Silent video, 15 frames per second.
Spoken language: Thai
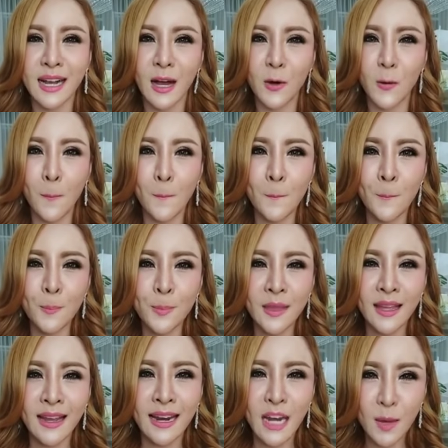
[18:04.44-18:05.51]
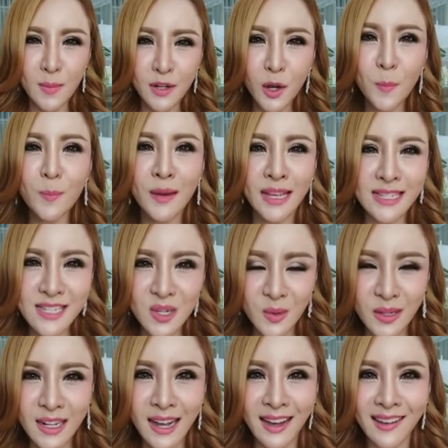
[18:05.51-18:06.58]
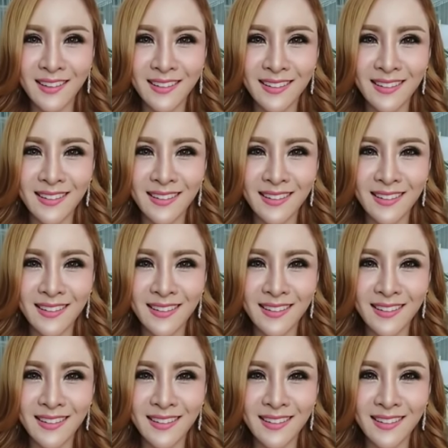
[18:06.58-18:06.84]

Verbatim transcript: เขาแล้วมันก็เปลี่ยนชีวิตเขา